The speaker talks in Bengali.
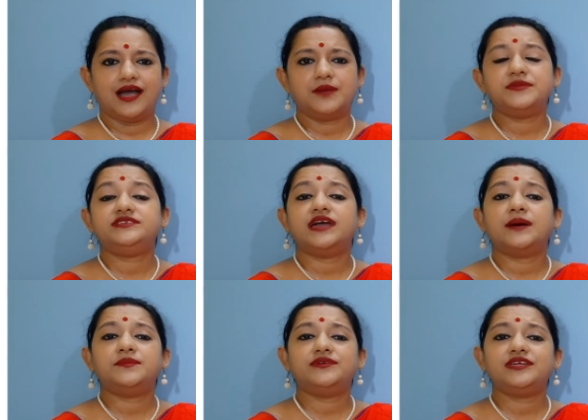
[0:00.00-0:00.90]
আমি
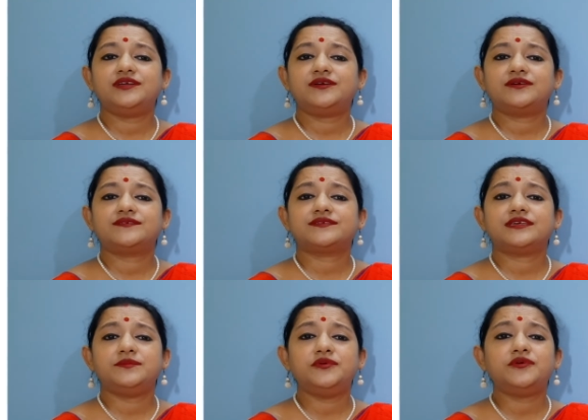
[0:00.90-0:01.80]
শিব
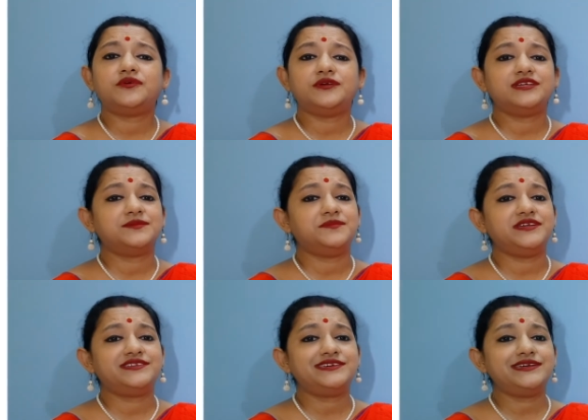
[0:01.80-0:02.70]
শিবকুড়ির
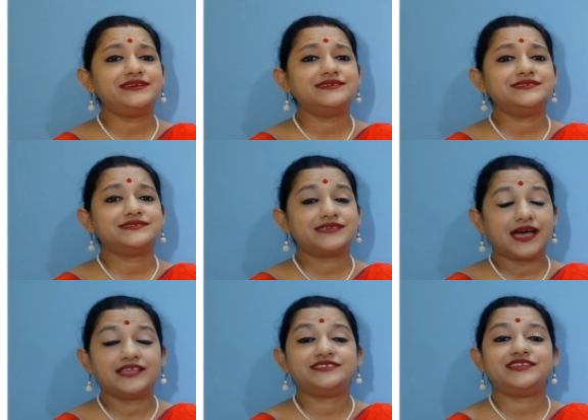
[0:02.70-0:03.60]
বিটি
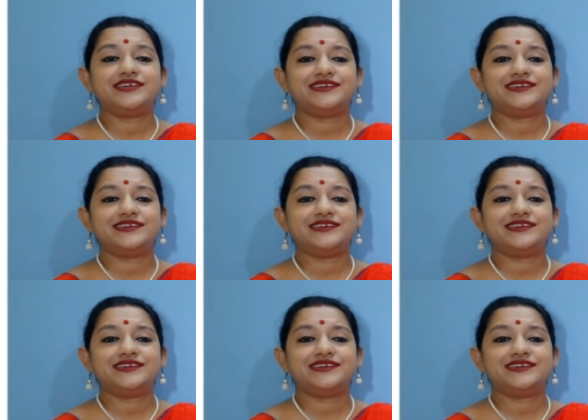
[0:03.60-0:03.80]
সাজি